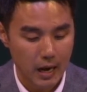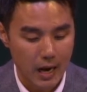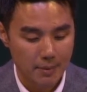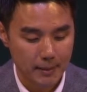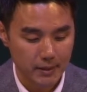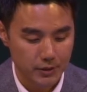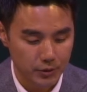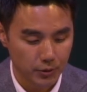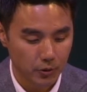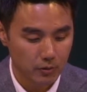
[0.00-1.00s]

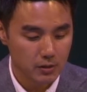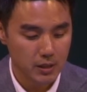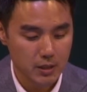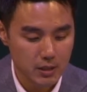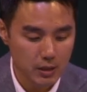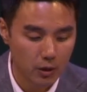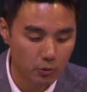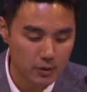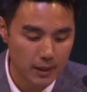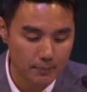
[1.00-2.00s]
아멘이시오
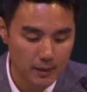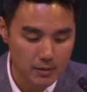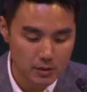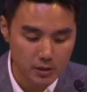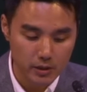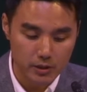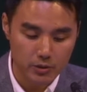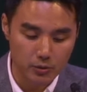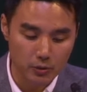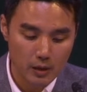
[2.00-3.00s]
신실하고 참된
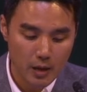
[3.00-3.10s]
증인이시오